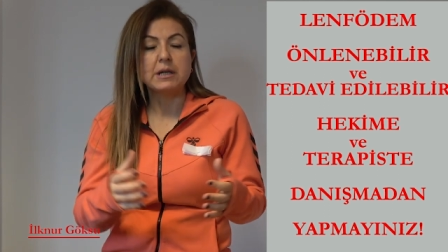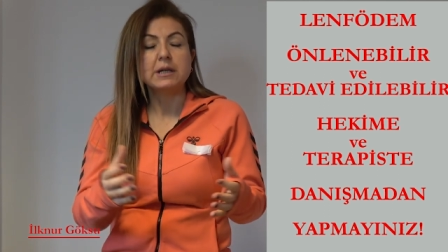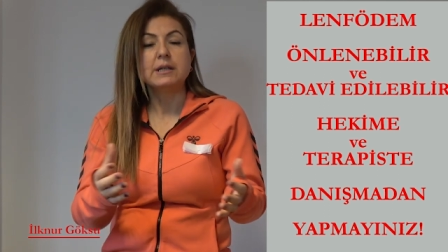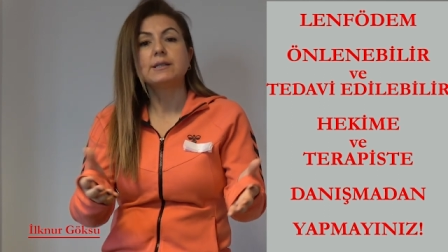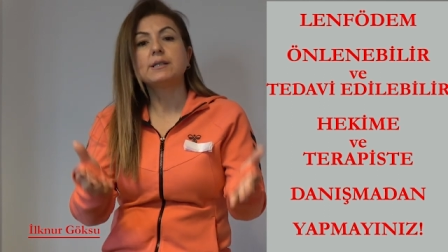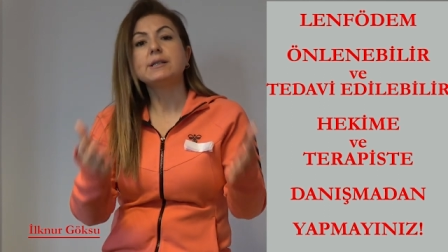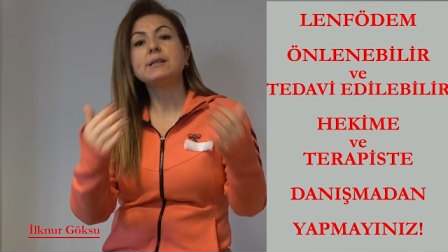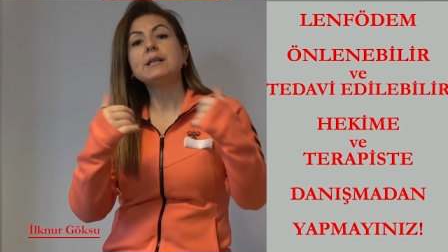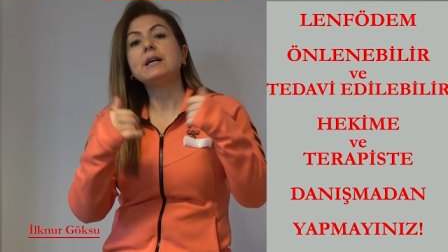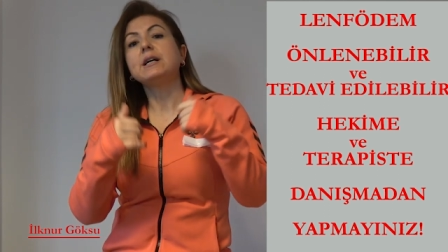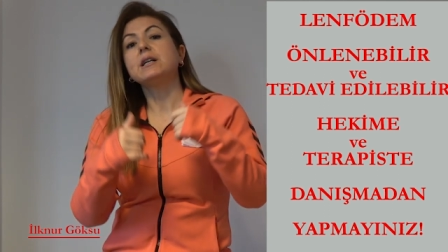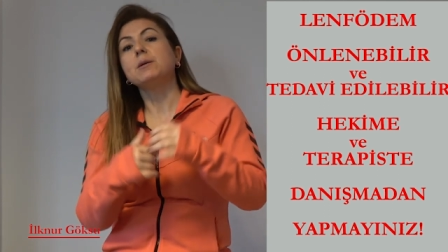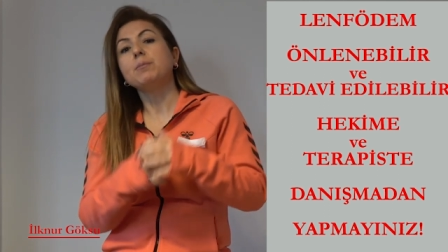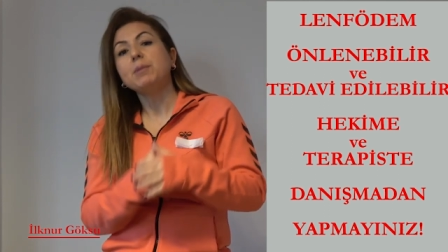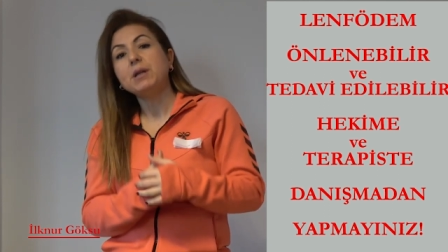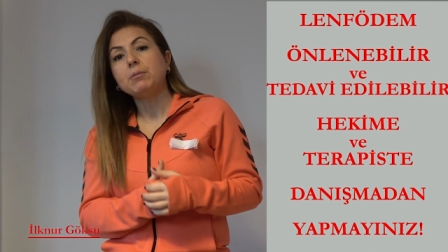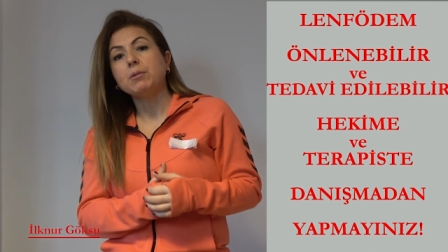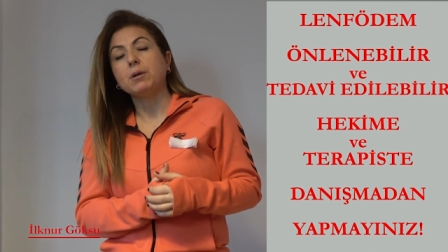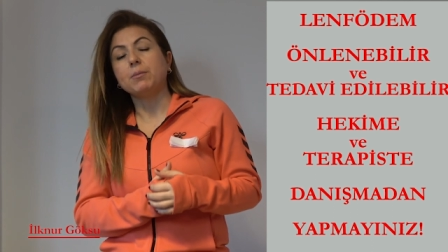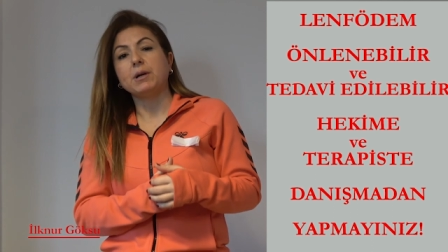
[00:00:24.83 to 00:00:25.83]
Sizler de
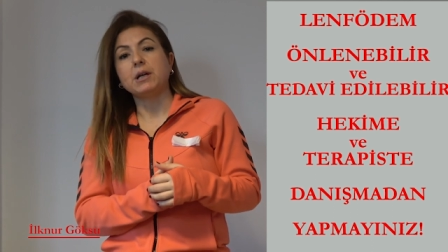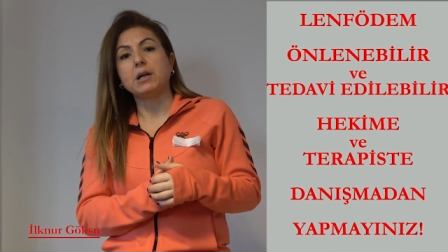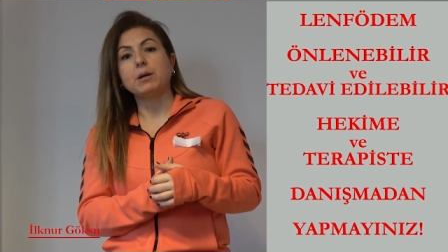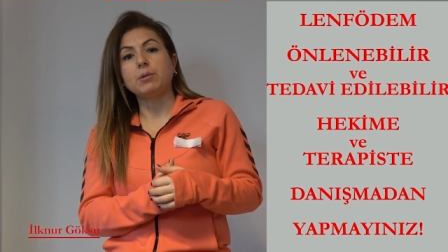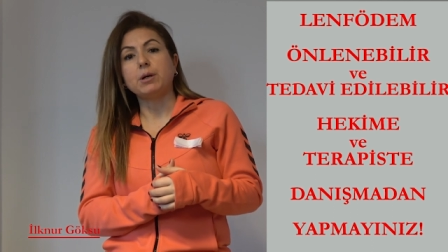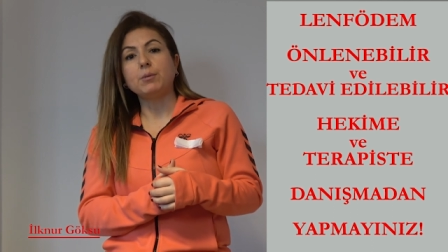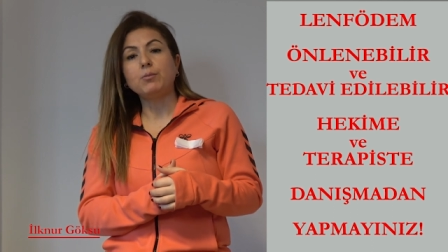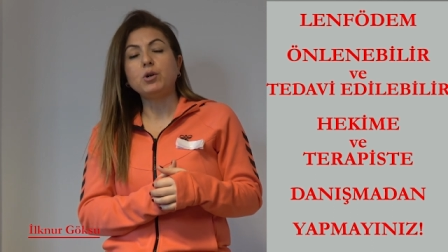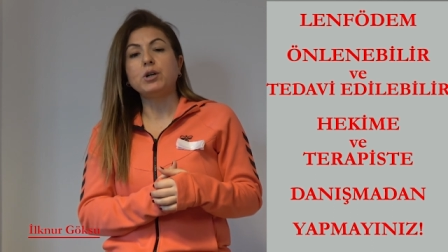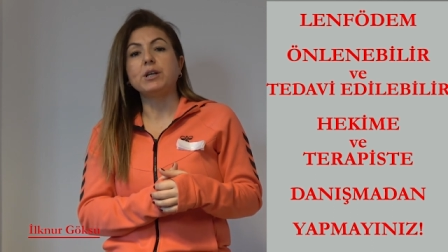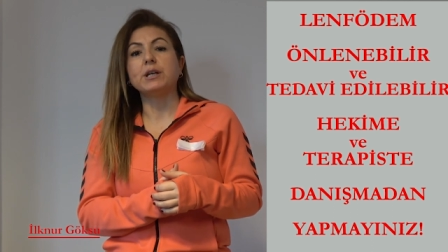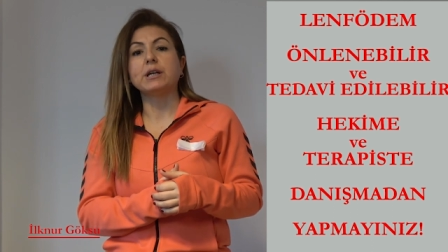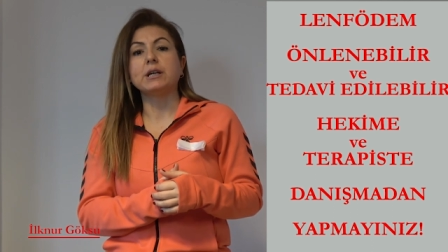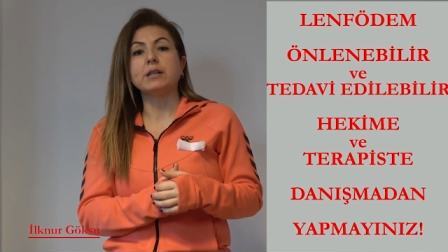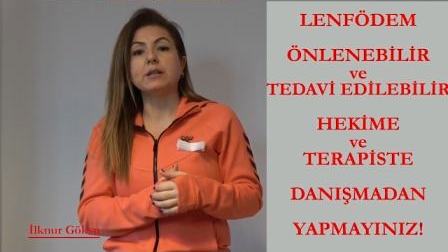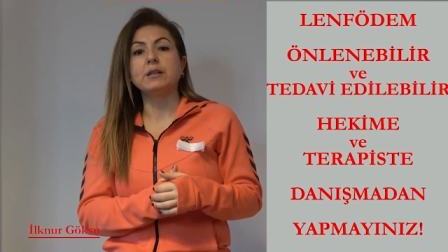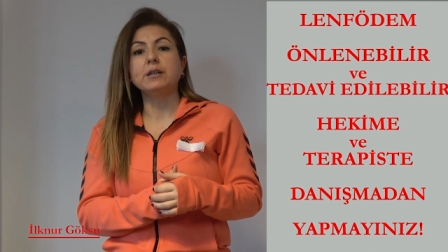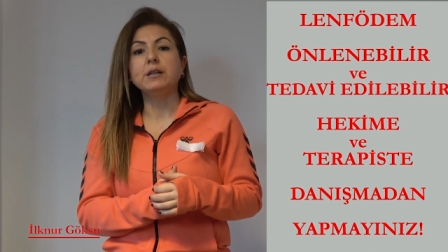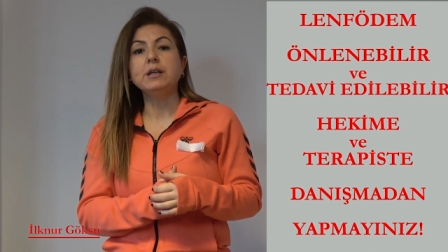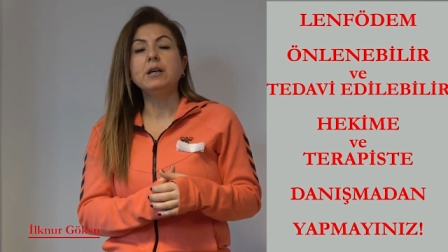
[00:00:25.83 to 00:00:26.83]
benimle beraber bu
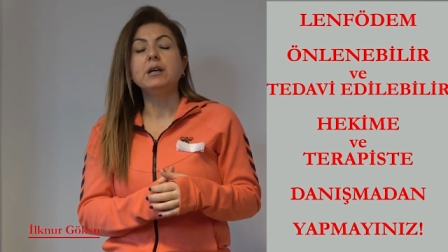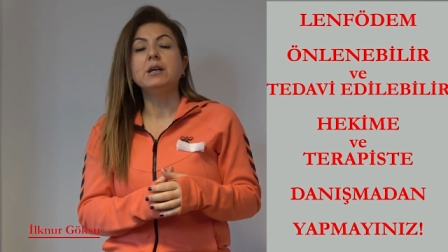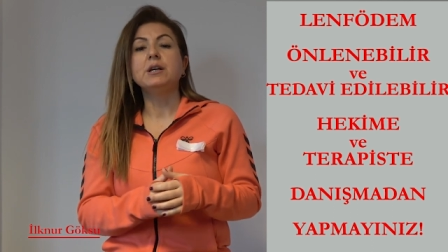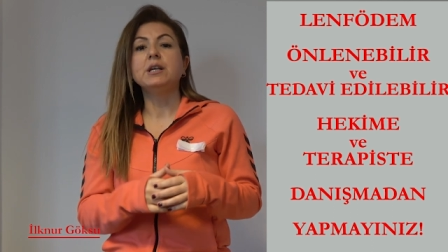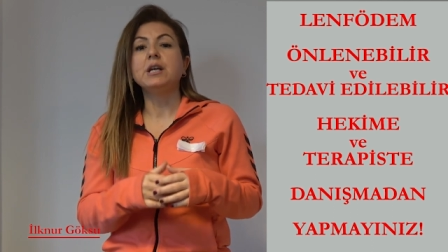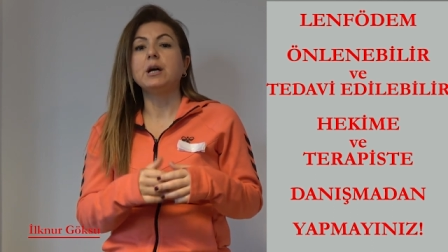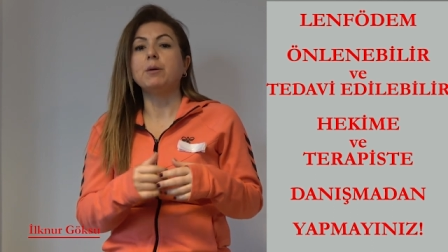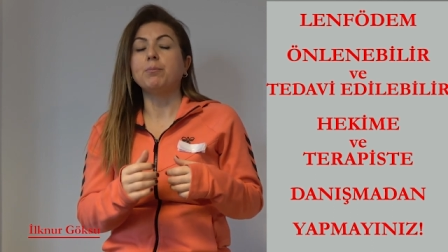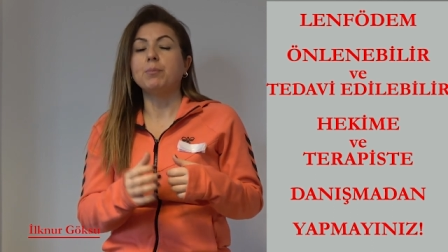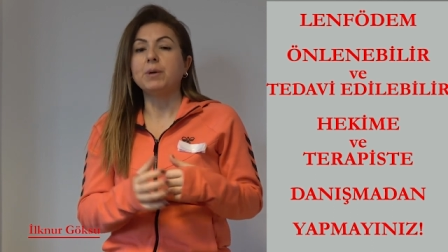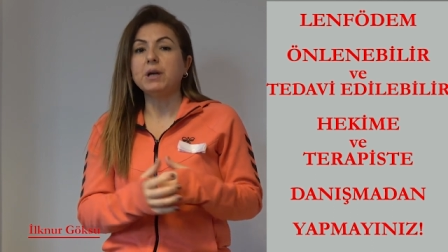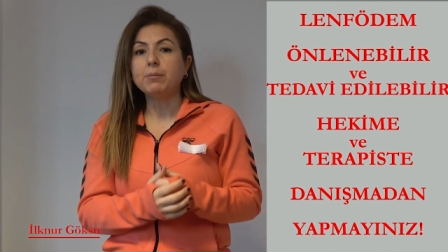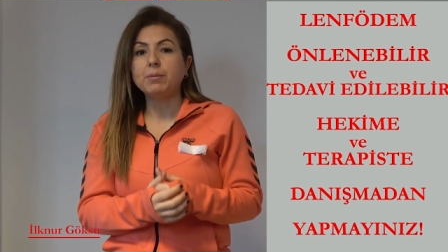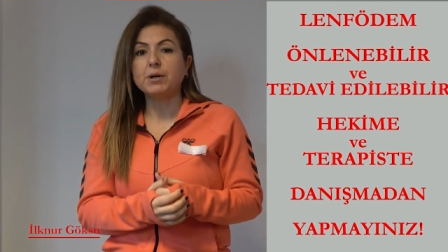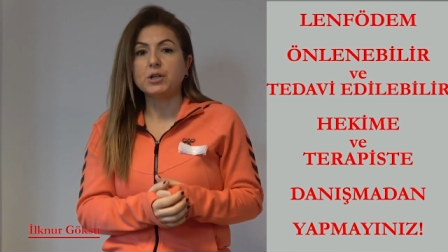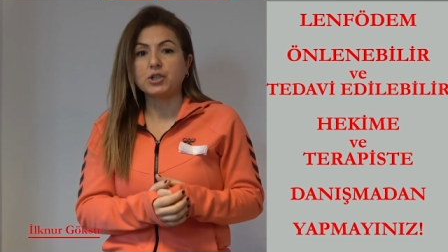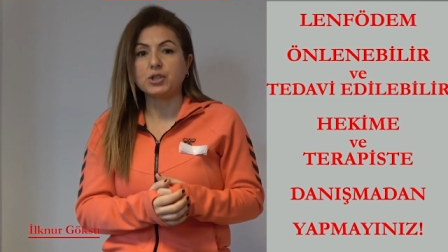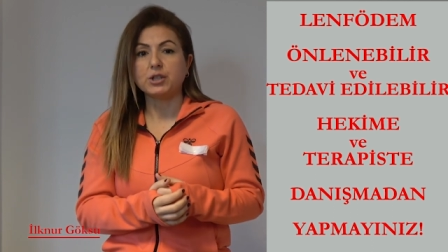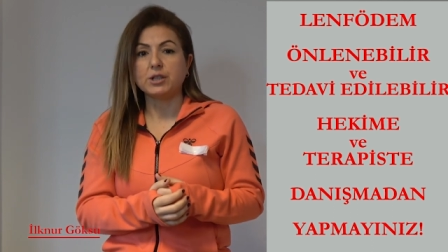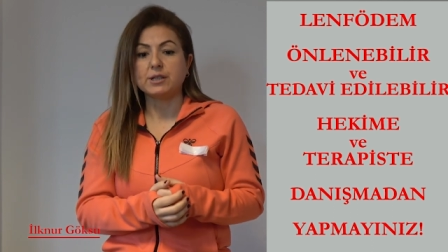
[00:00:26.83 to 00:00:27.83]
hareketleri yapmaya
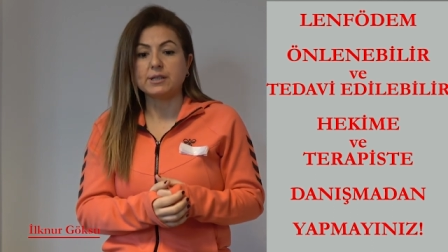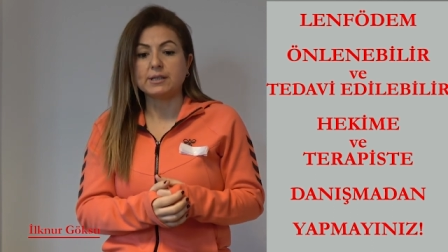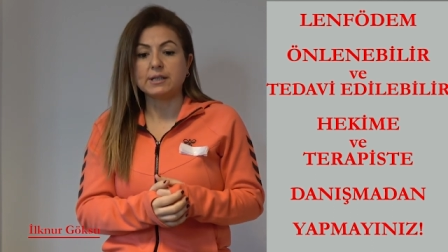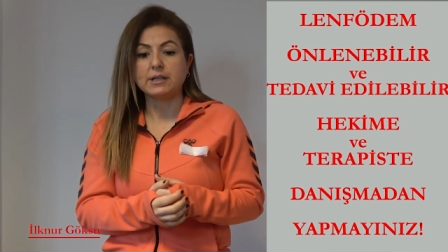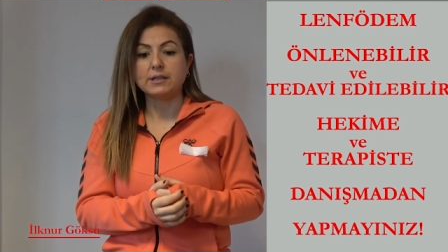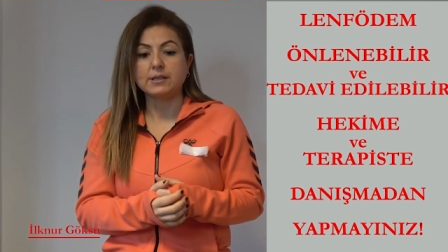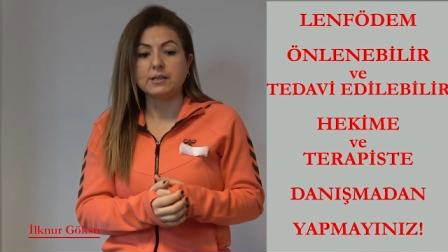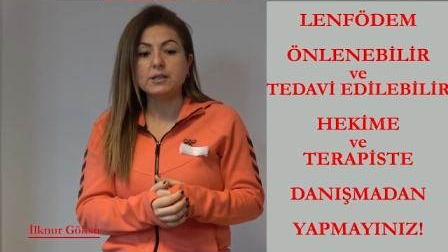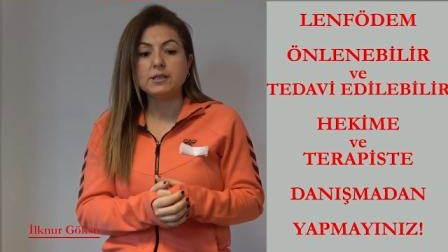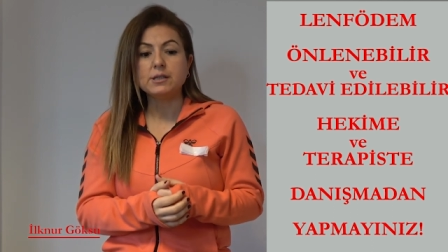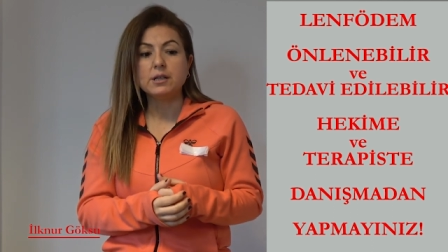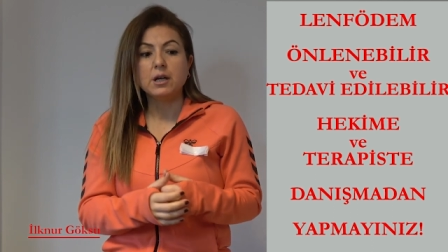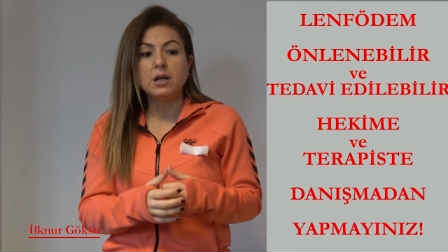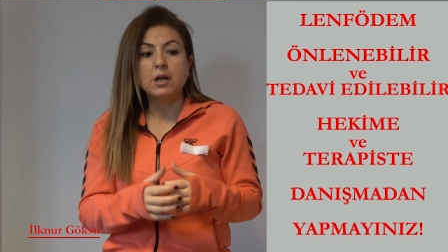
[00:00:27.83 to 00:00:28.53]
başlayın isterseniz.